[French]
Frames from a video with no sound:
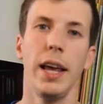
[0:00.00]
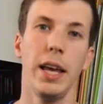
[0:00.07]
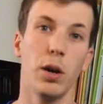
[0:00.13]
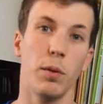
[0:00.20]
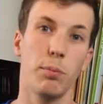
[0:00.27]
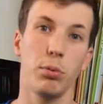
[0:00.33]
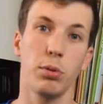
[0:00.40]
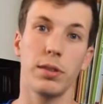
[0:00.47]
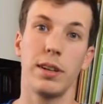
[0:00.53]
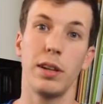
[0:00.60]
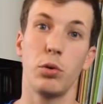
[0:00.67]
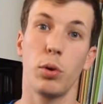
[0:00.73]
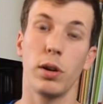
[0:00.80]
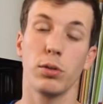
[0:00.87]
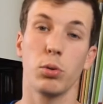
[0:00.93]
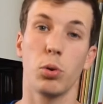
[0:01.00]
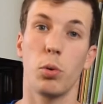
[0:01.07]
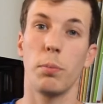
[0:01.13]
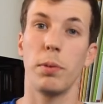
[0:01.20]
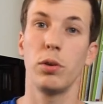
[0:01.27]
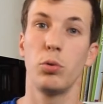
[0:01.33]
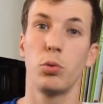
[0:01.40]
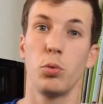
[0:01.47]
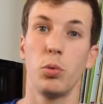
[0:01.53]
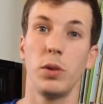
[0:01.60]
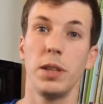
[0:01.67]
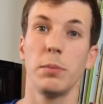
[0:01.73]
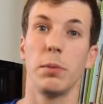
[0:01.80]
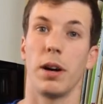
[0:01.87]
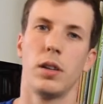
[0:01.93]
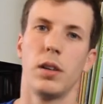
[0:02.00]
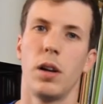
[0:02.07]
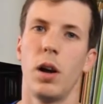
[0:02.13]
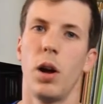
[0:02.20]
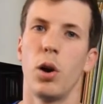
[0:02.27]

et en plus les doigts seront pas du tout libres.